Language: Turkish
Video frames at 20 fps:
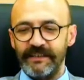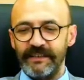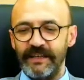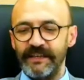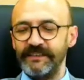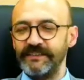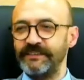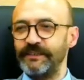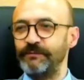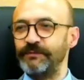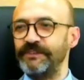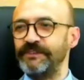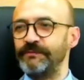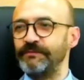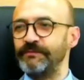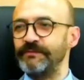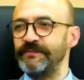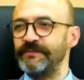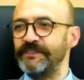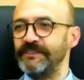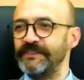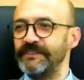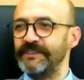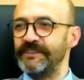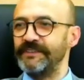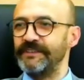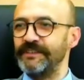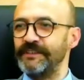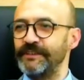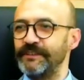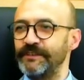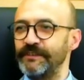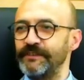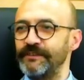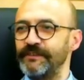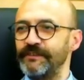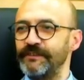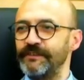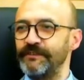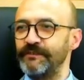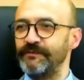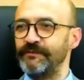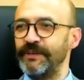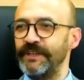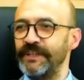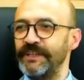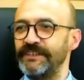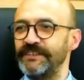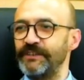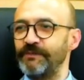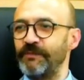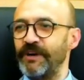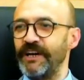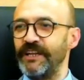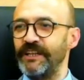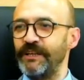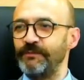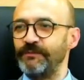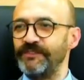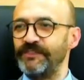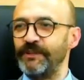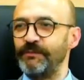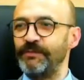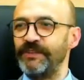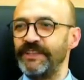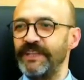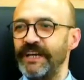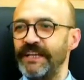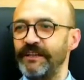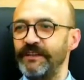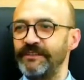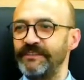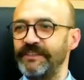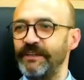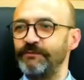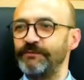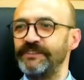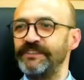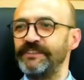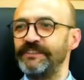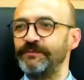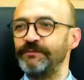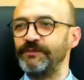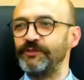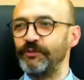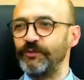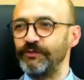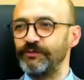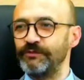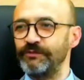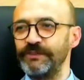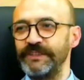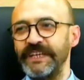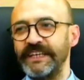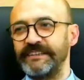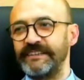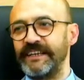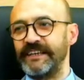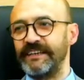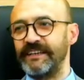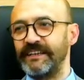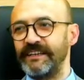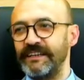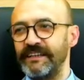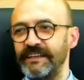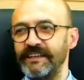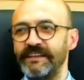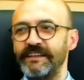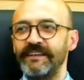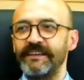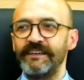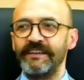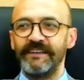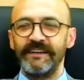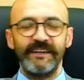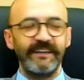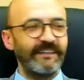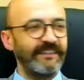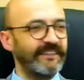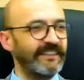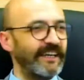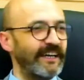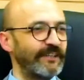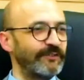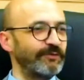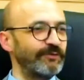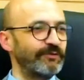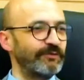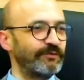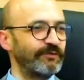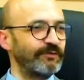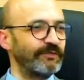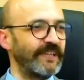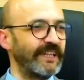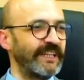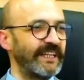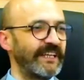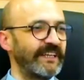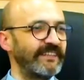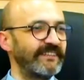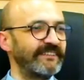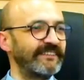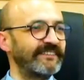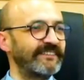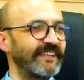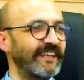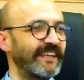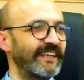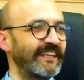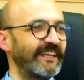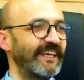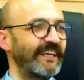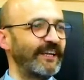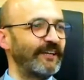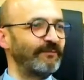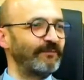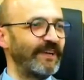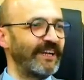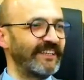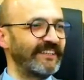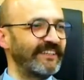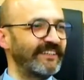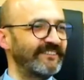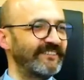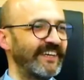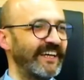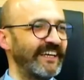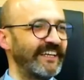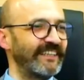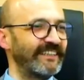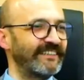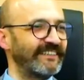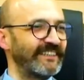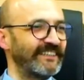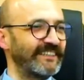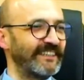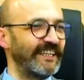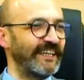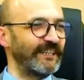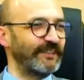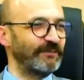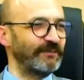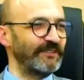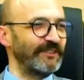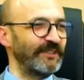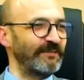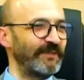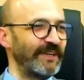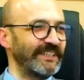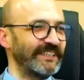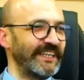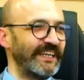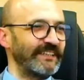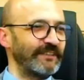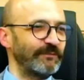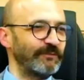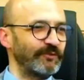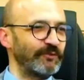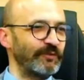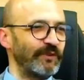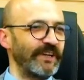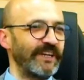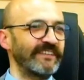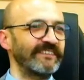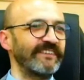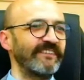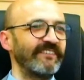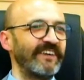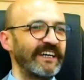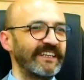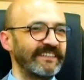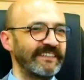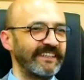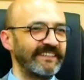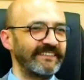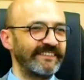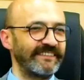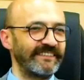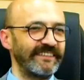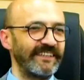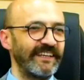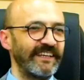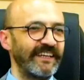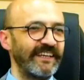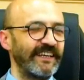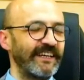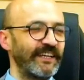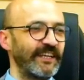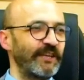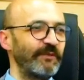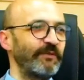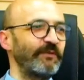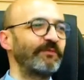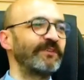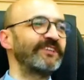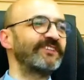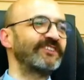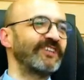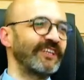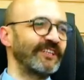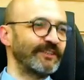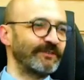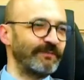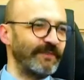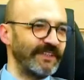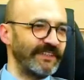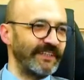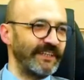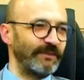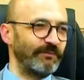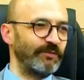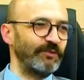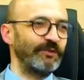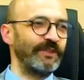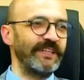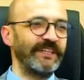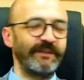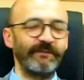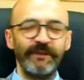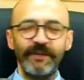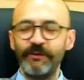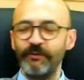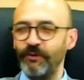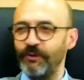Ya işte bizim e, falanca mahallemizde bir tane temsilcimiz olsun yeter e, kağıt üstünde de işte genel merkez veya il teşkilatımız, il başkanlığımız sorarsa var deriz gibi bir çalışma değil. Bu ne demek?